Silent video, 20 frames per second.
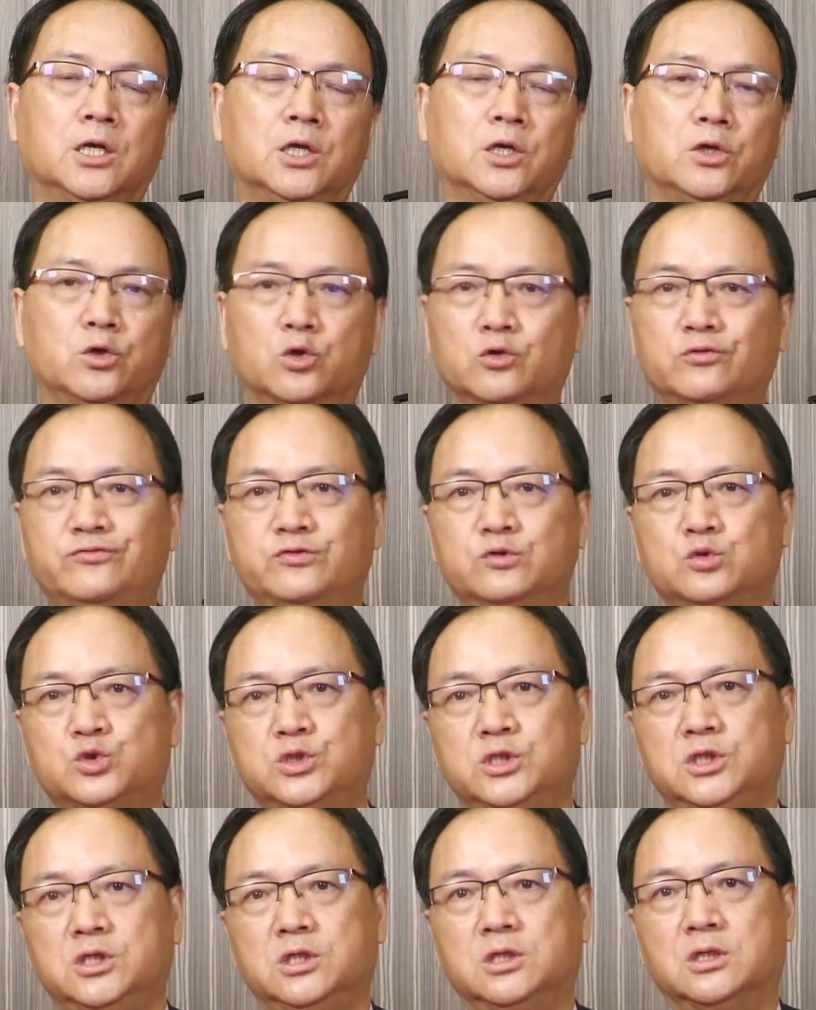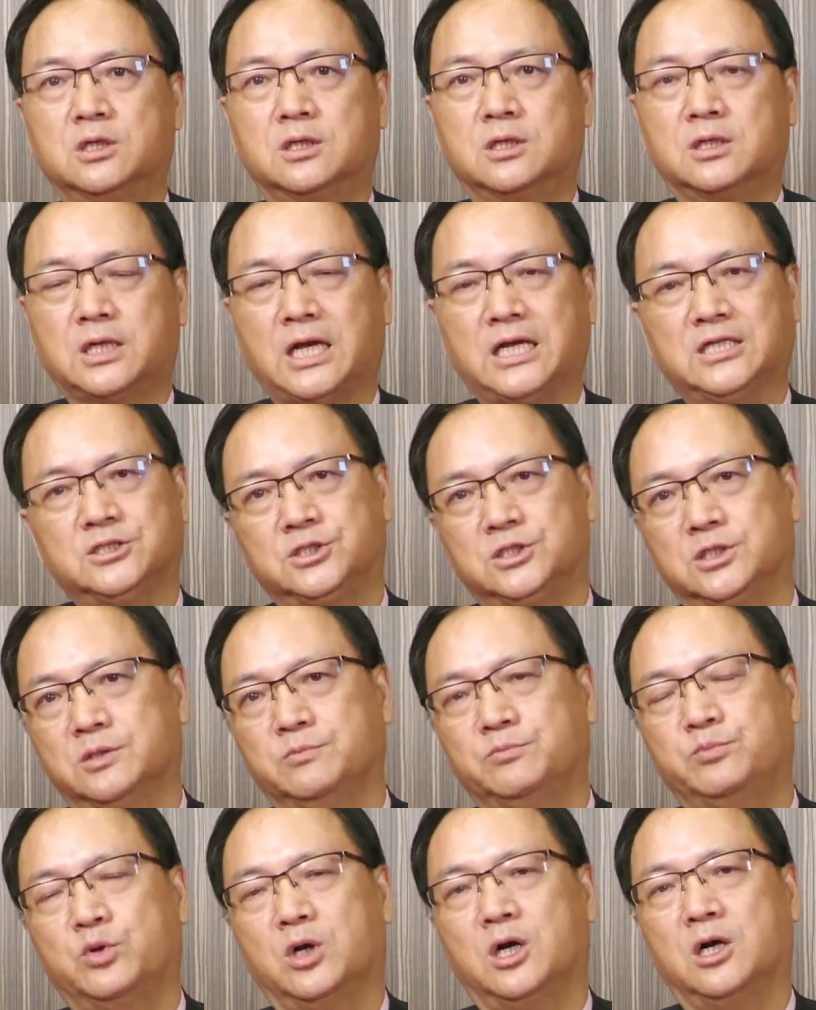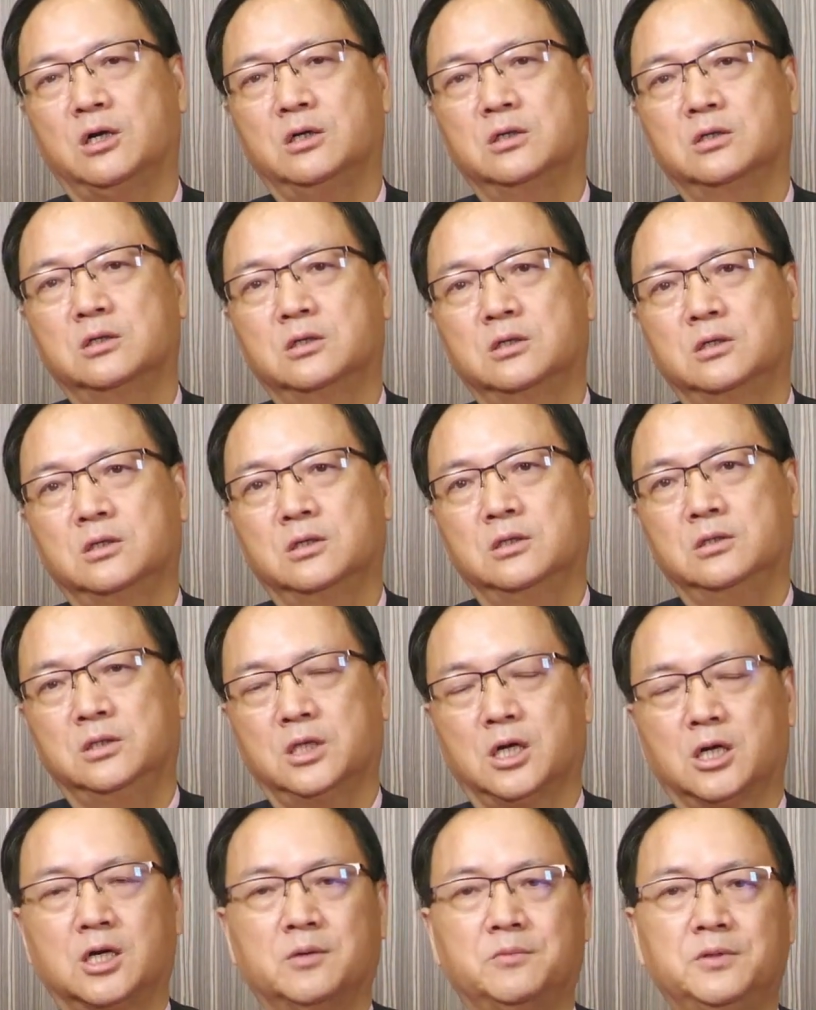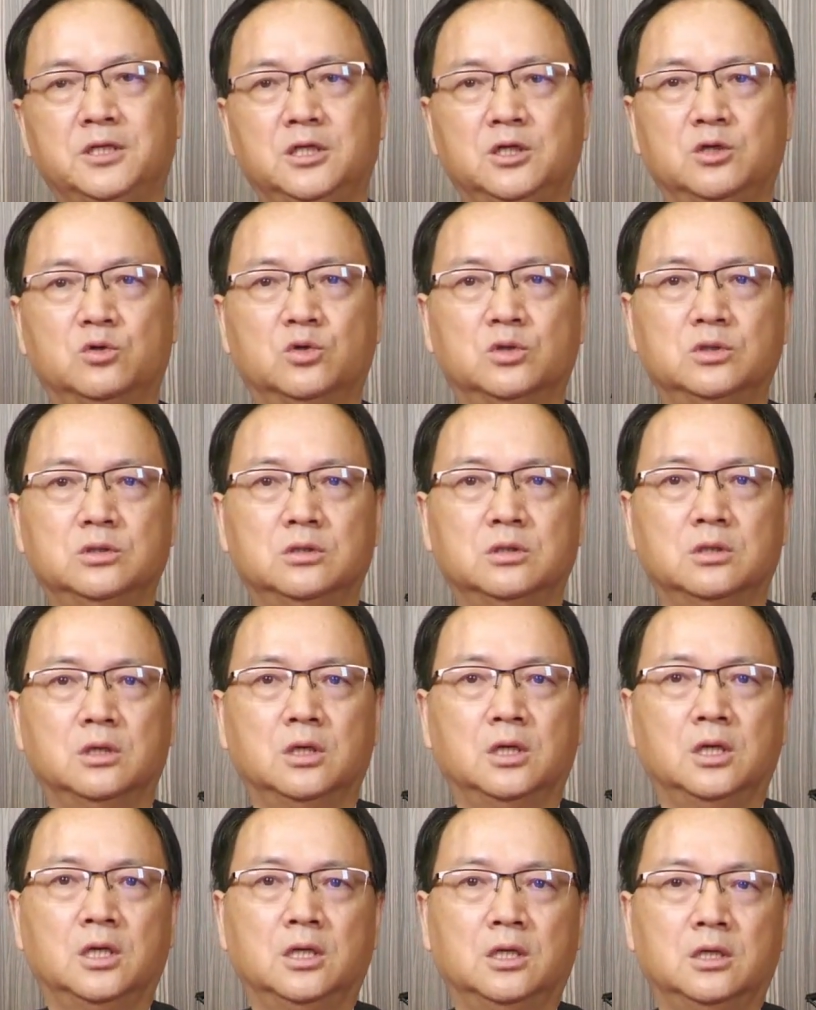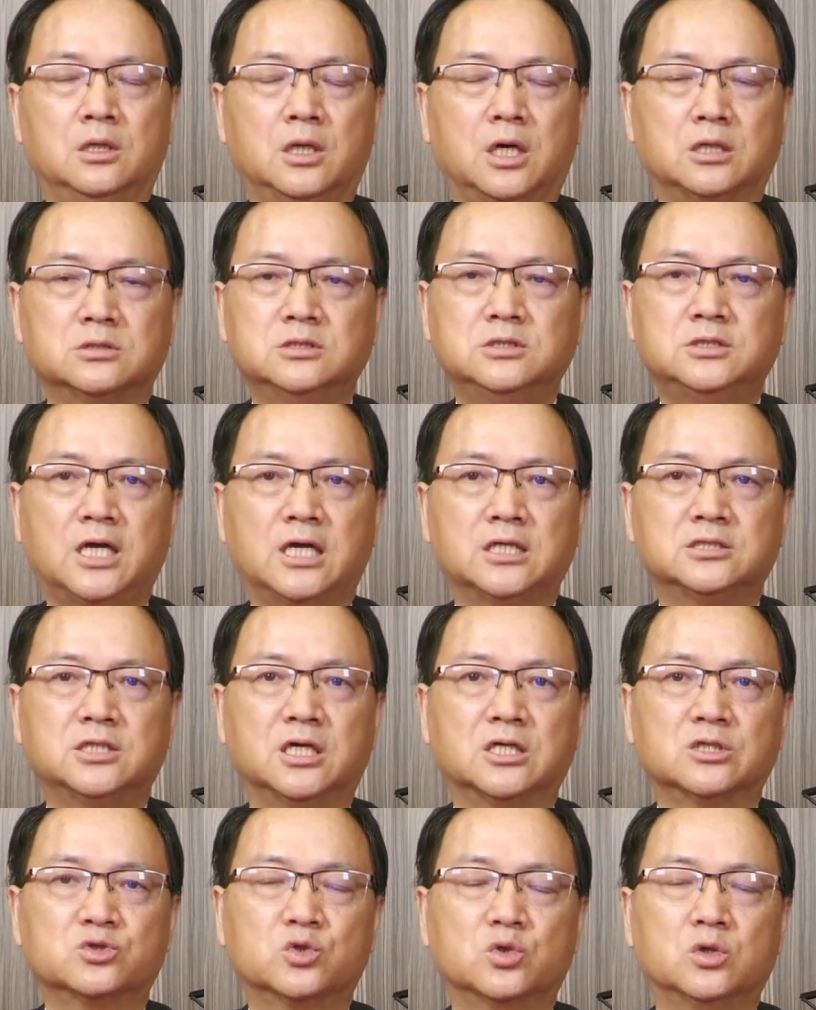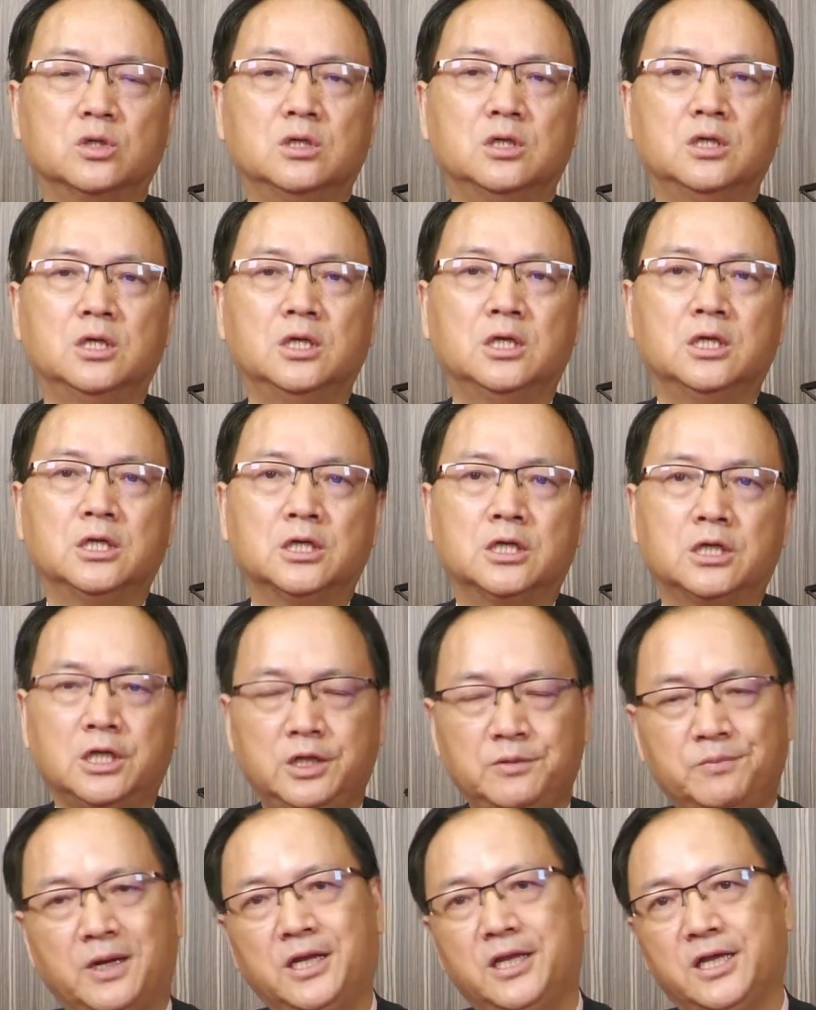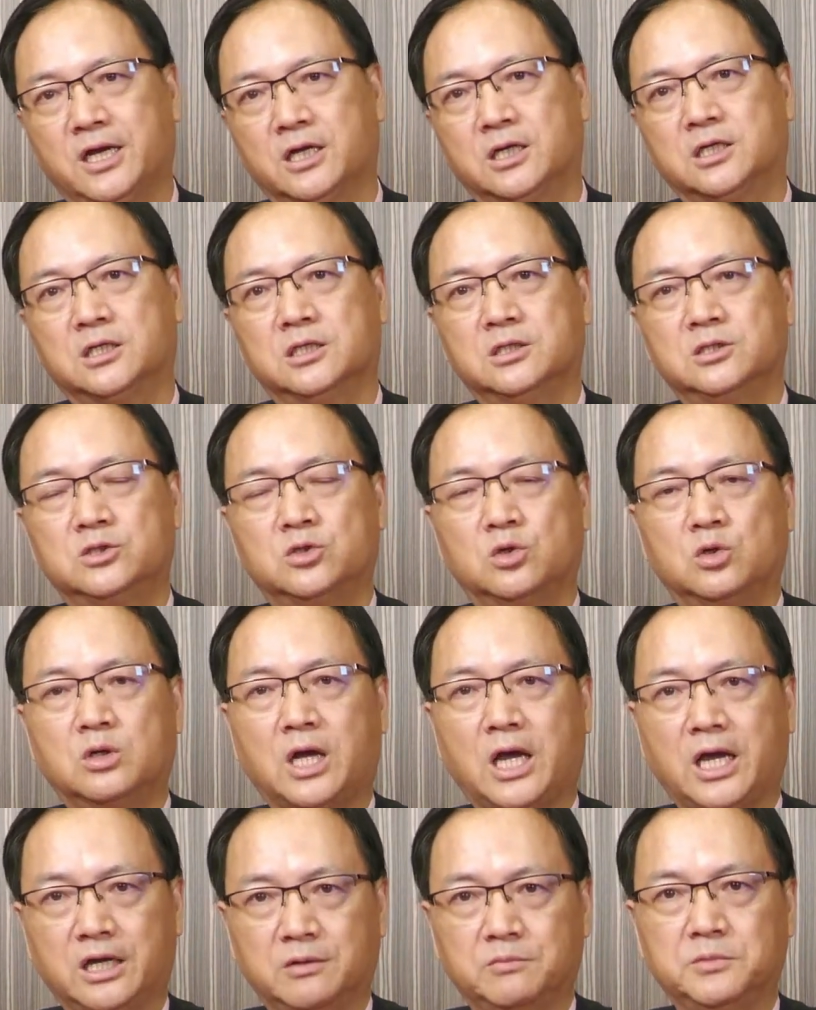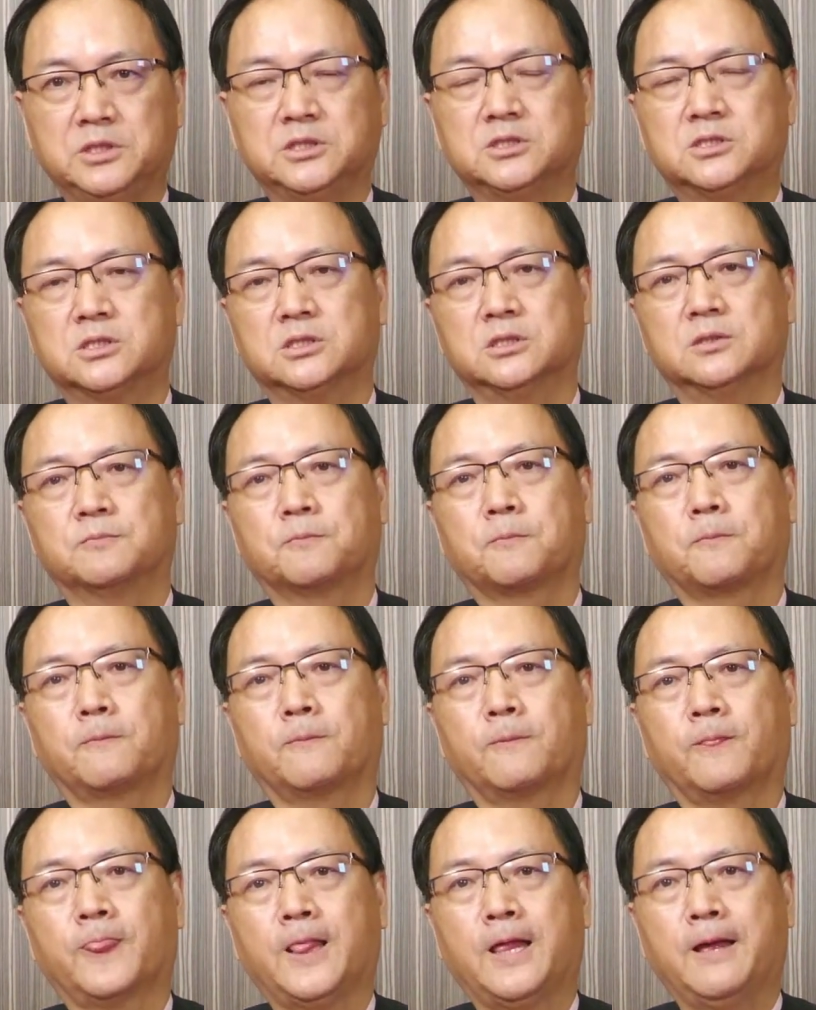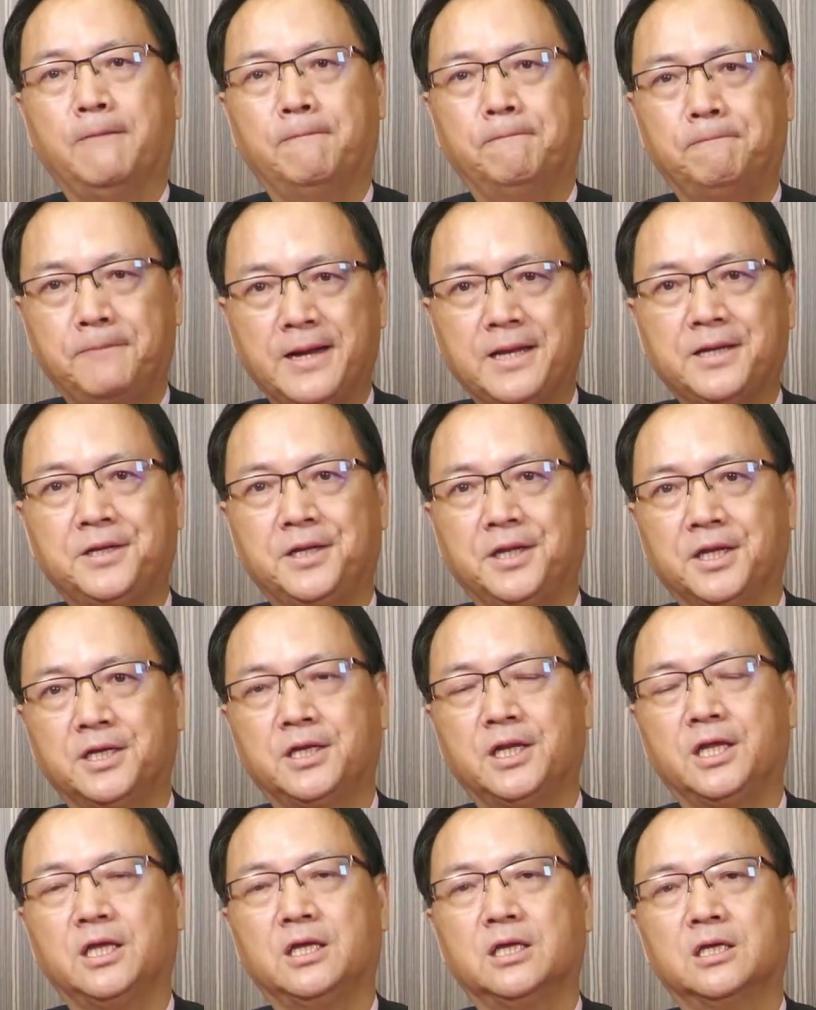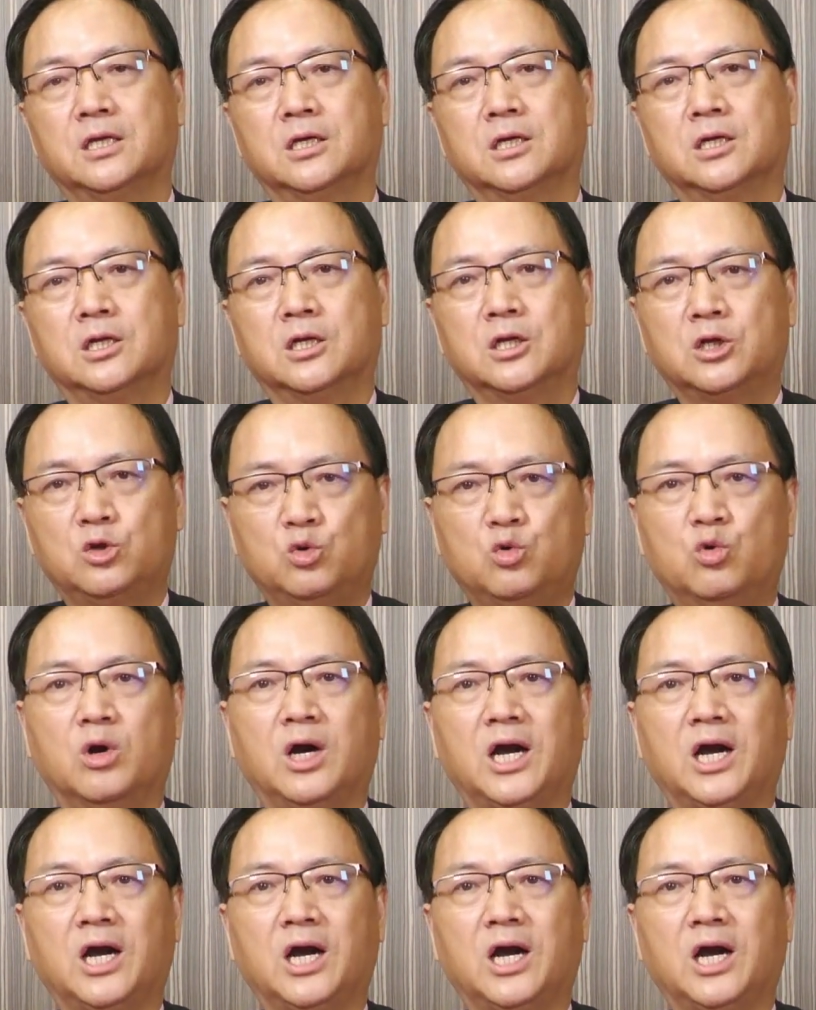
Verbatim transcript: 有的夫妻感情不好，哪个不离婚？老师常讲说，你把两个人都改个名字，半年内。如果